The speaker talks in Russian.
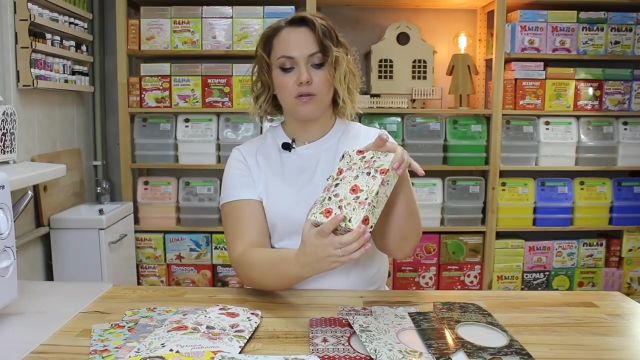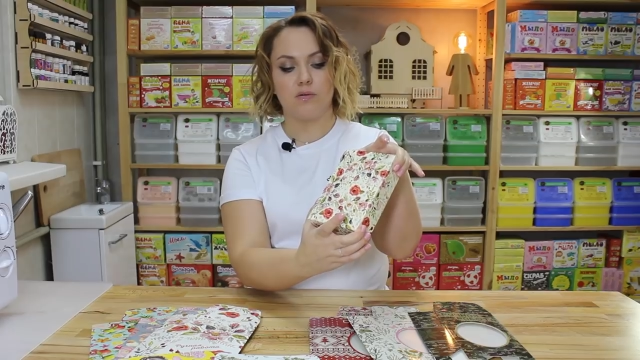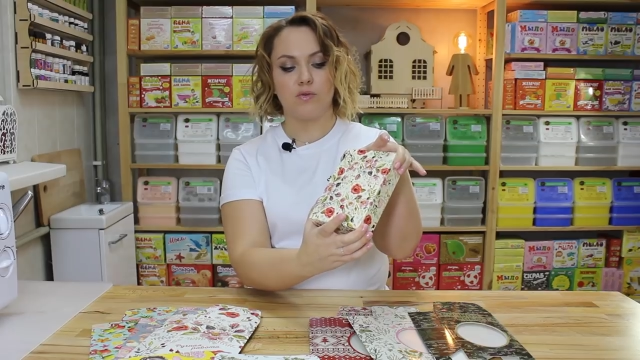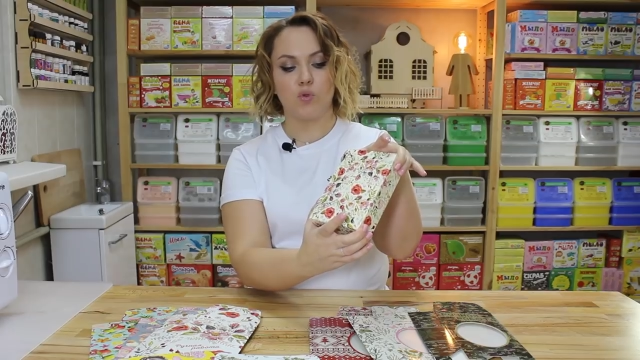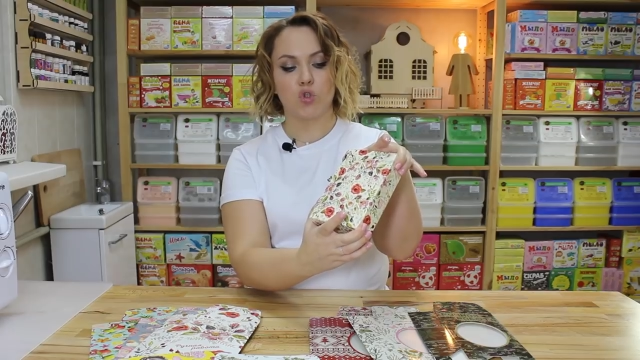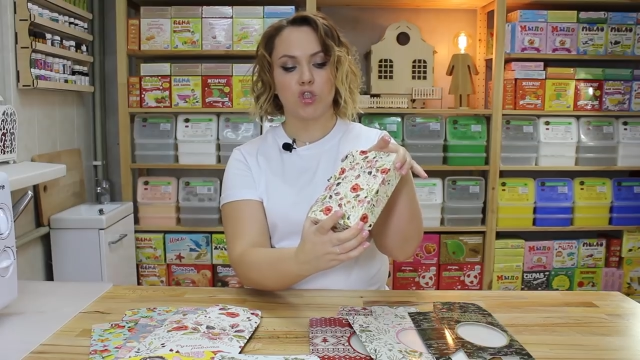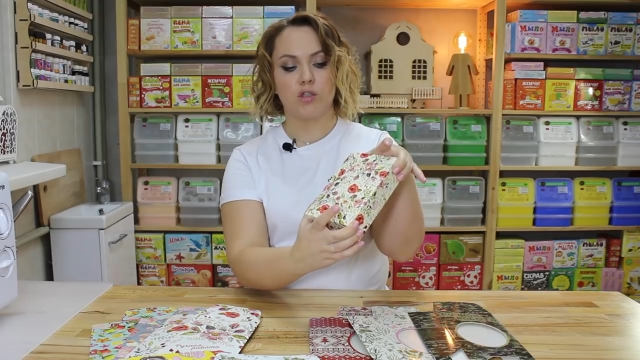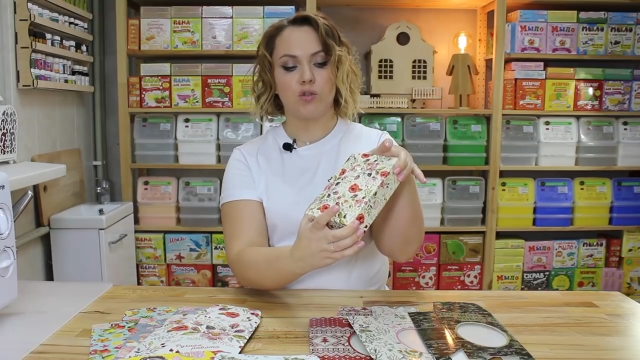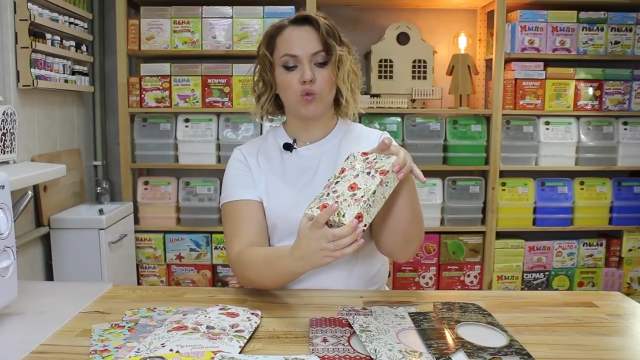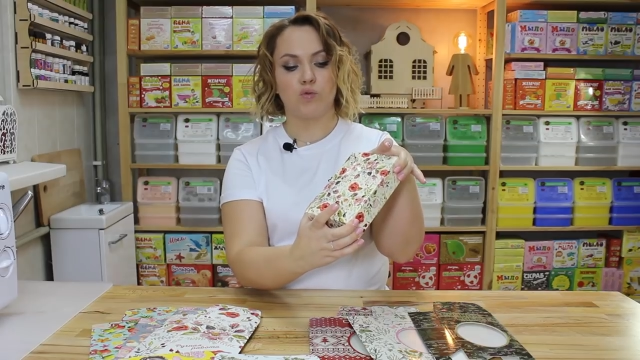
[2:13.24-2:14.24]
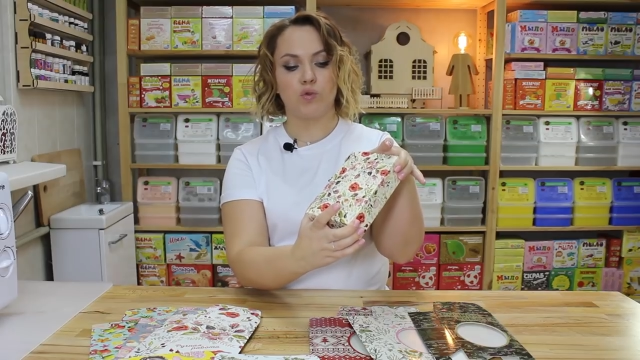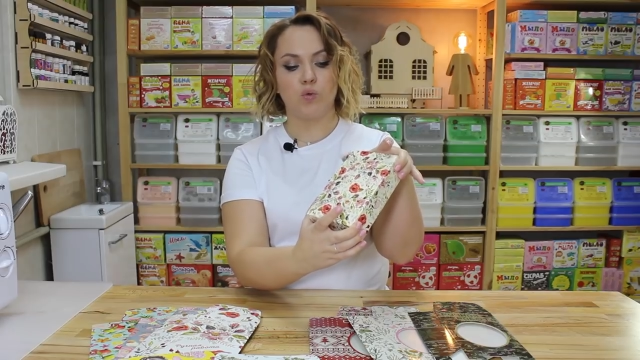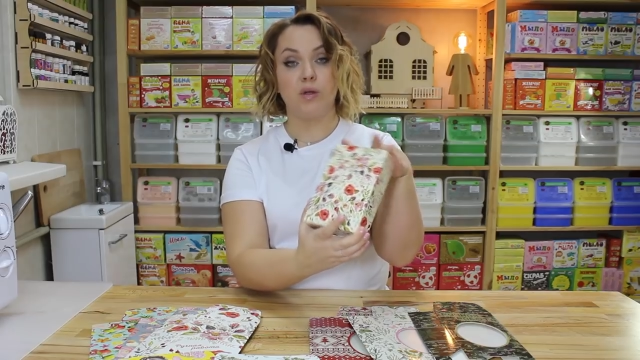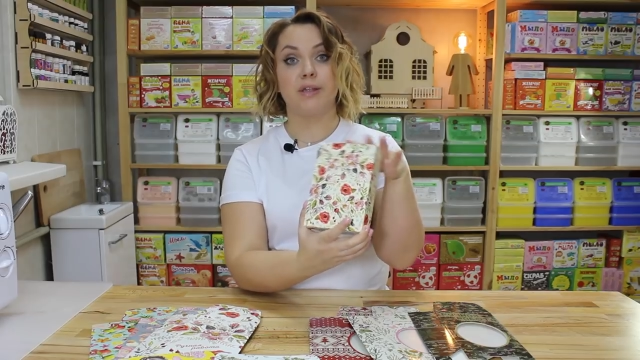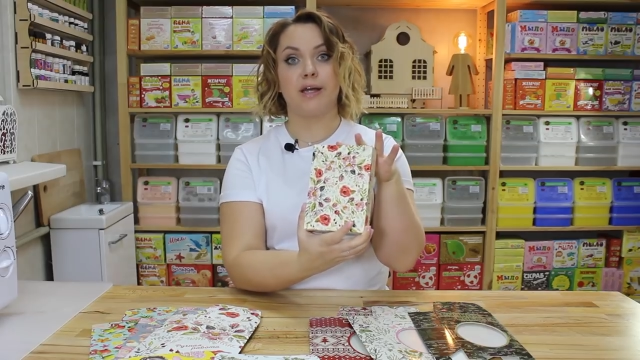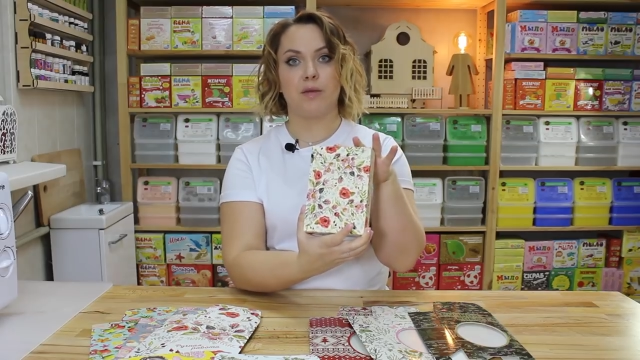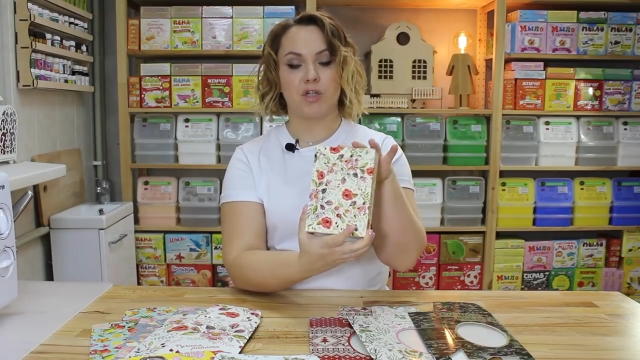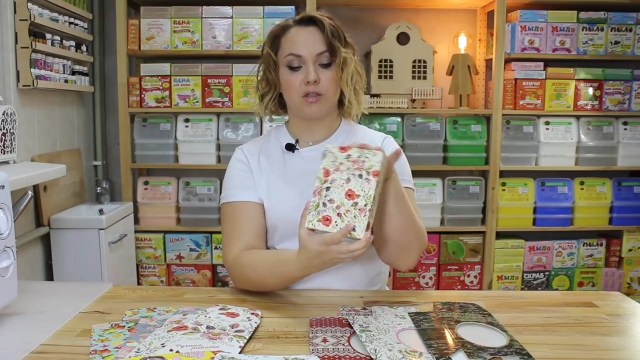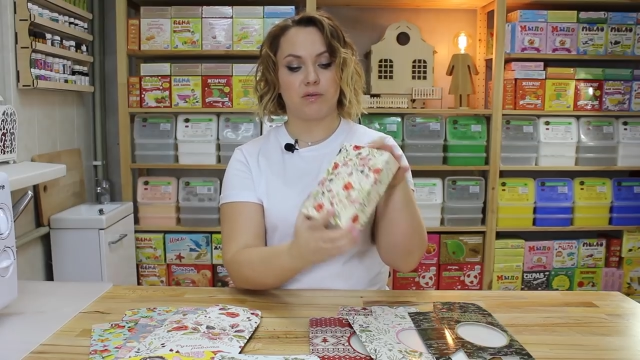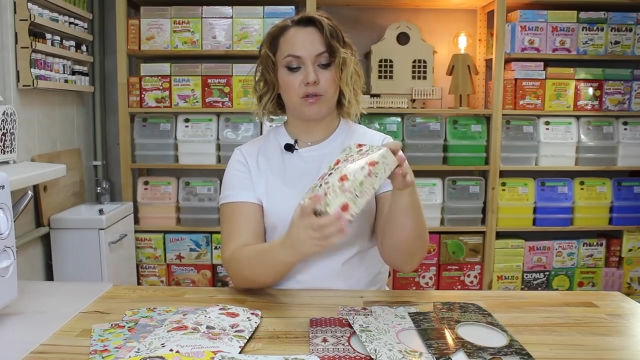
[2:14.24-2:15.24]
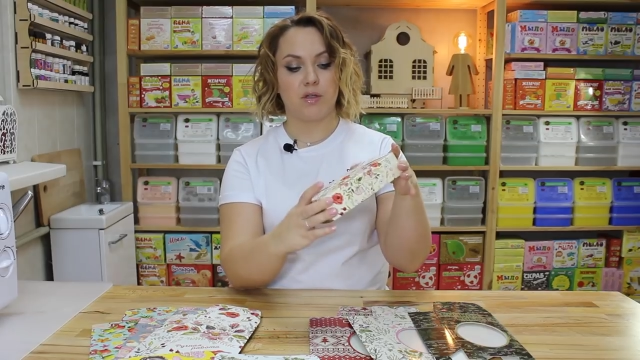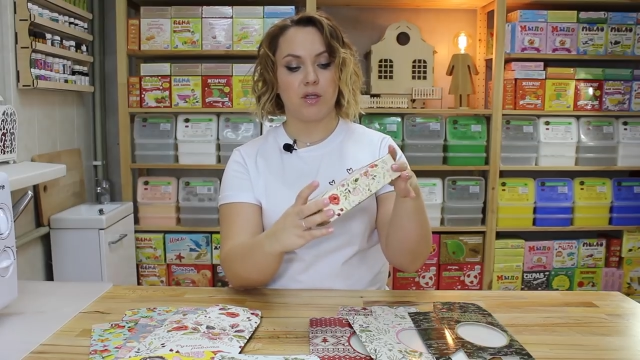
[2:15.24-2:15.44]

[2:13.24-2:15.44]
вложены друг в друга намертво.